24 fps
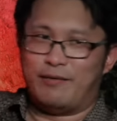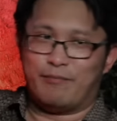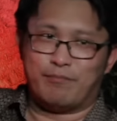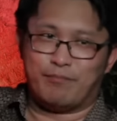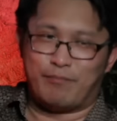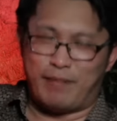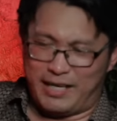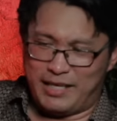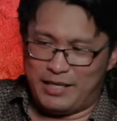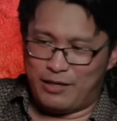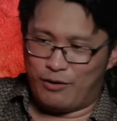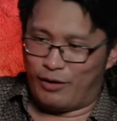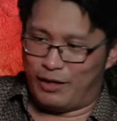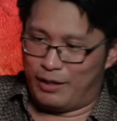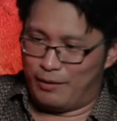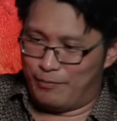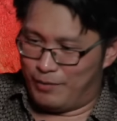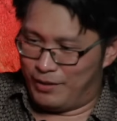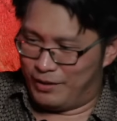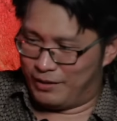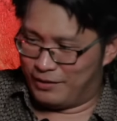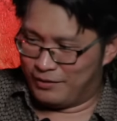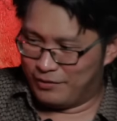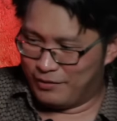มานี่ก่อนเลย
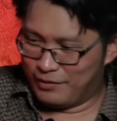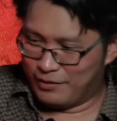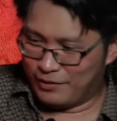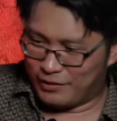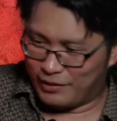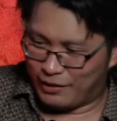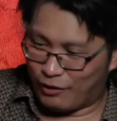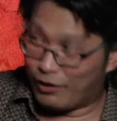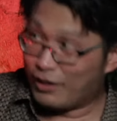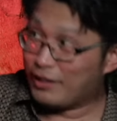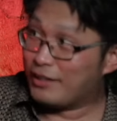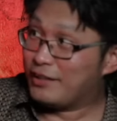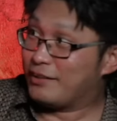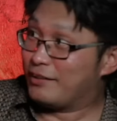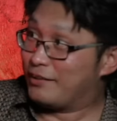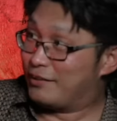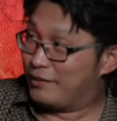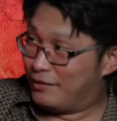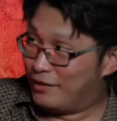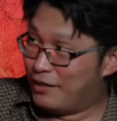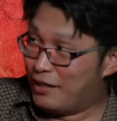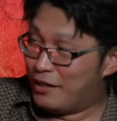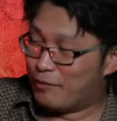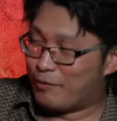มึง แล้วก็
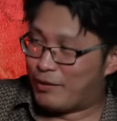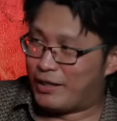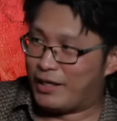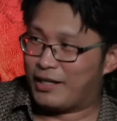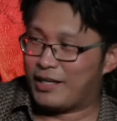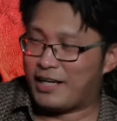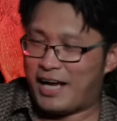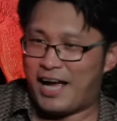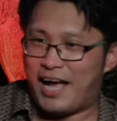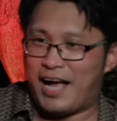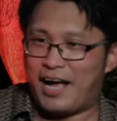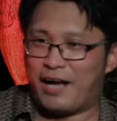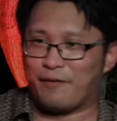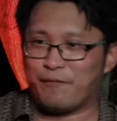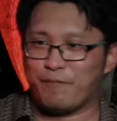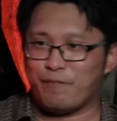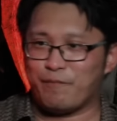ดึงมาข้าง